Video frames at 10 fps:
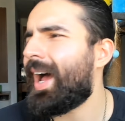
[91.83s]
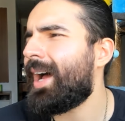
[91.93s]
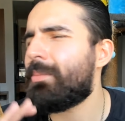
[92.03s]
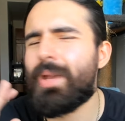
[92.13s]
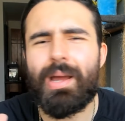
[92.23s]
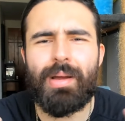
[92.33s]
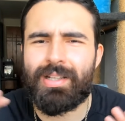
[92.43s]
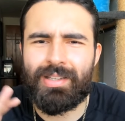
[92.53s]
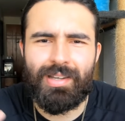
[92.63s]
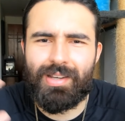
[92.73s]
abra
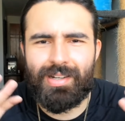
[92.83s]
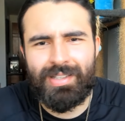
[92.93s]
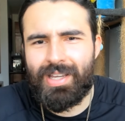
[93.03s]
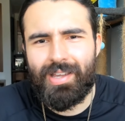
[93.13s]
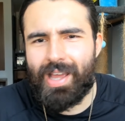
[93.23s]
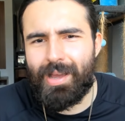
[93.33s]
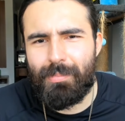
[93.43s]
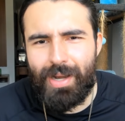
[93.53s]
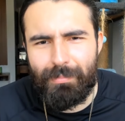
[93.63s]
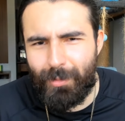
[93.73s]
até, até
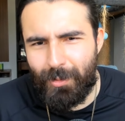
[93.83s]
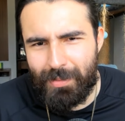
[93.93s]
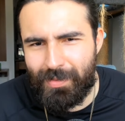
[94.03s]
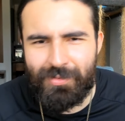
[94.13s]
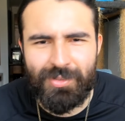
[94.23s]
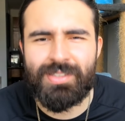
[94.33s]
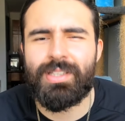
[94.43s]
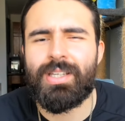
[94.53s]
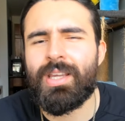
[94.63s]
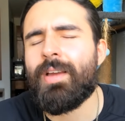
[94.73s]
abre a boca para
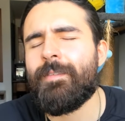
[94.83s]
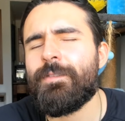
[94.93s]
você,